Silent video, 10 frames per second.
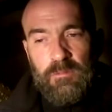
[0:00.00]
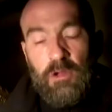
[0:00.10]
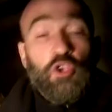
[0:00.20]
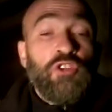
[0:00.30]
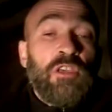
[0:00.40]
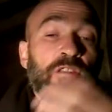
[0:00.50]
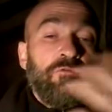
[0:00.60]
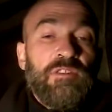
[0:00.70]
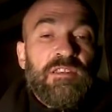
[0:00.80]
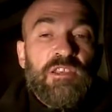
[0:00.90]
Alors il y en a qui
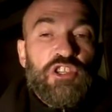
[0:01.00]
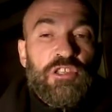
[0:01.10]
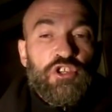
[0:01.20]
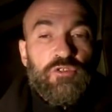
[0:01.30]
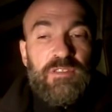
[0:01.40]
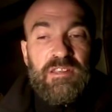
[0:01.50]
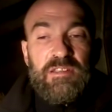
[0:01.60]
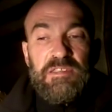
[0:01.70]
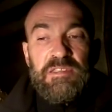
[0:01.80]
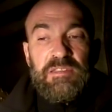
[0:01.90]
nous disent les gilets jaunes, c'est le
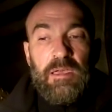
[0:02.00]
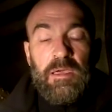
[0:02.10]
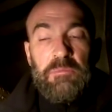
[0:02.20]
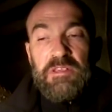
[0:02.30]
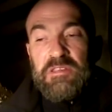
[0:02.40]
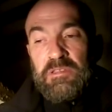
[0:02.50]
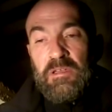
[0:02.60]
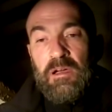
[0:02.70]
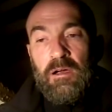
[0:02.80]
système, etc.